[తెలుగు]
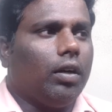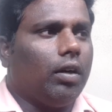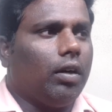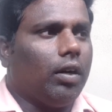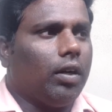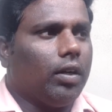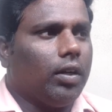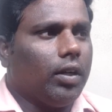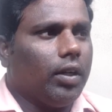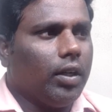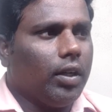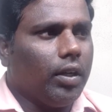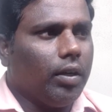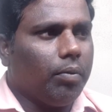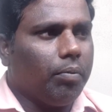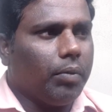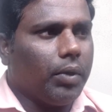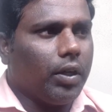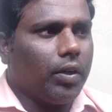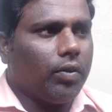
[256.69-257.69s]
ఆల్రెడీ
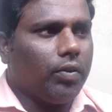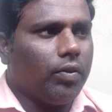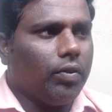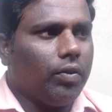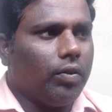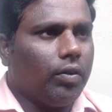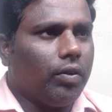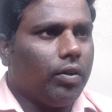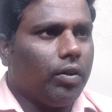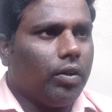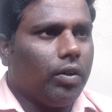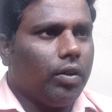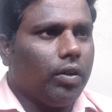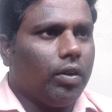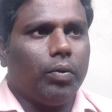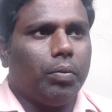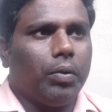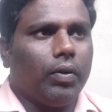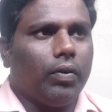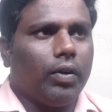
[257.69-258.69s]
మనకు
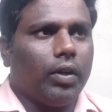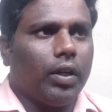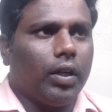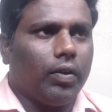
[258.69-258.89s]
ఫిబ్రవరి